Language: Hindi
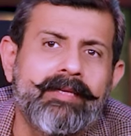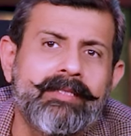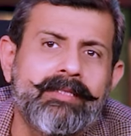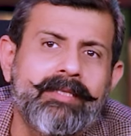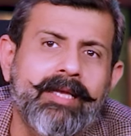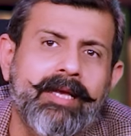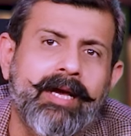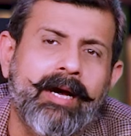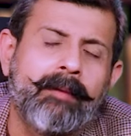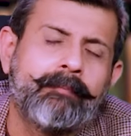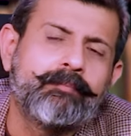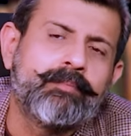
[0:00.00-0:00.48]

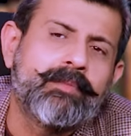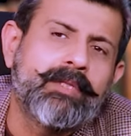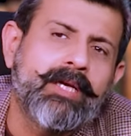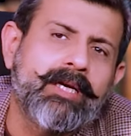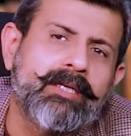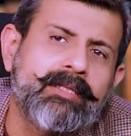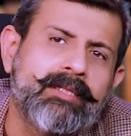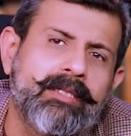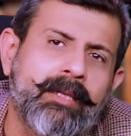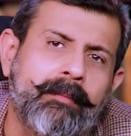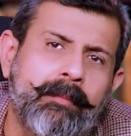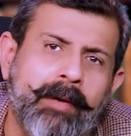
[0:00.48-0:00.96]
से अब
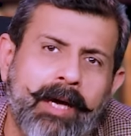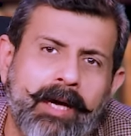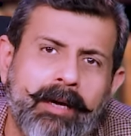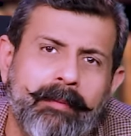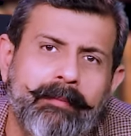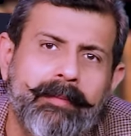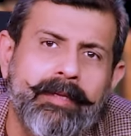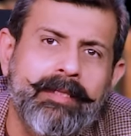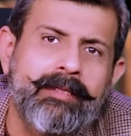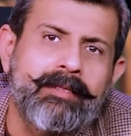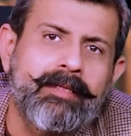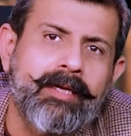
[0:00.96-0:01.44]
तक
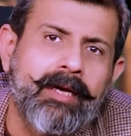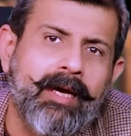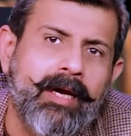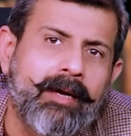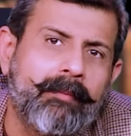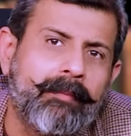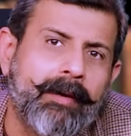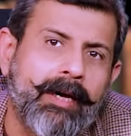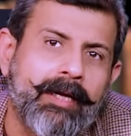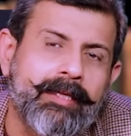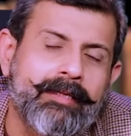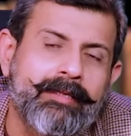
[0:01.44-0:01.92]
तमाम
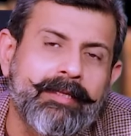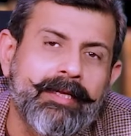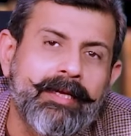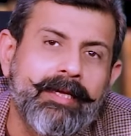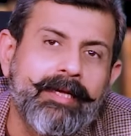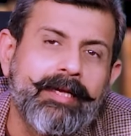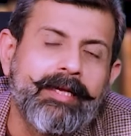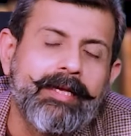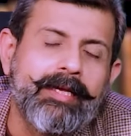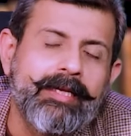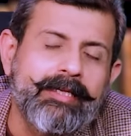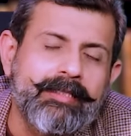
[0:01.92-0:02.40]
इंतबात
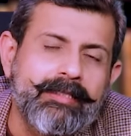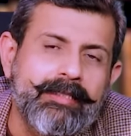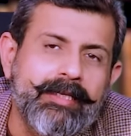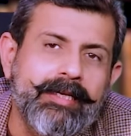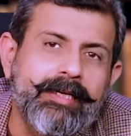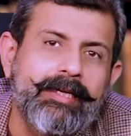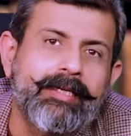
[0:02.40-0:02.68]
इसी